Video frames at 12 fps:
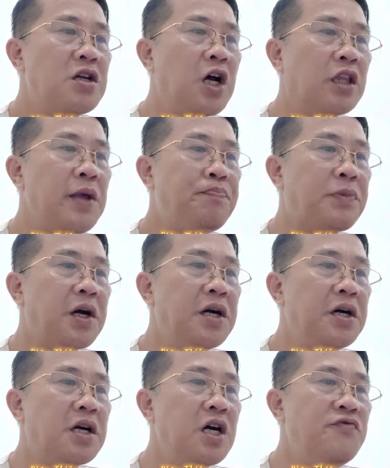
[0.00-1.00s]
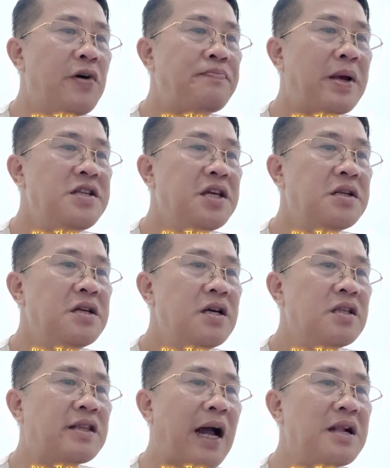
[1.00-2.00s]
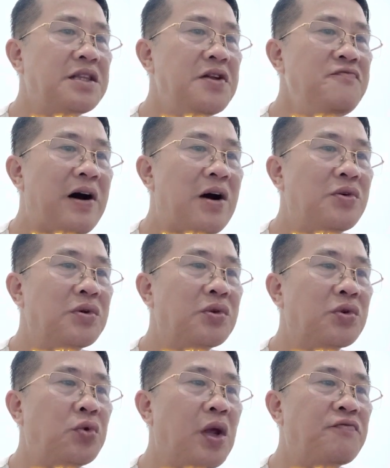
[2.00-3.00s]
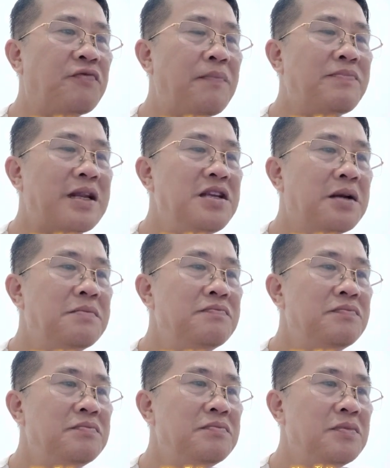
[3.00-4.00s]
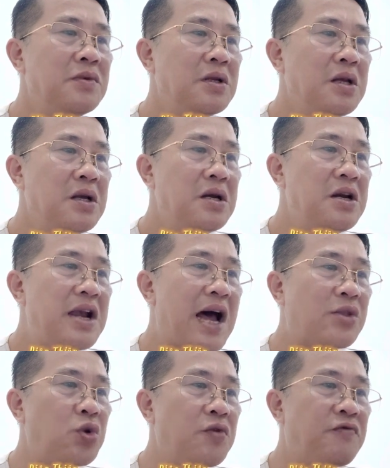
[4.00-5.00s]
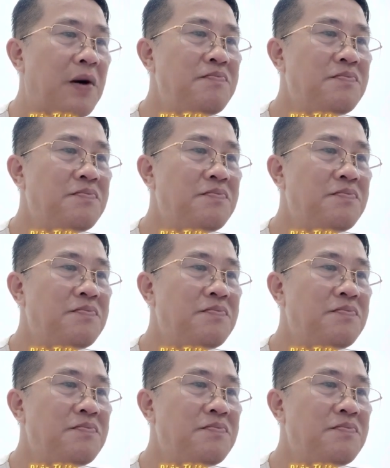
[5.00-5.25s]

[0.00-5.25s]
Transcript: trực tiếp từ cử phẩm thánh nhân thẳng tiến vào tuyệt phẩm thánh nhân là tuyệt phẩm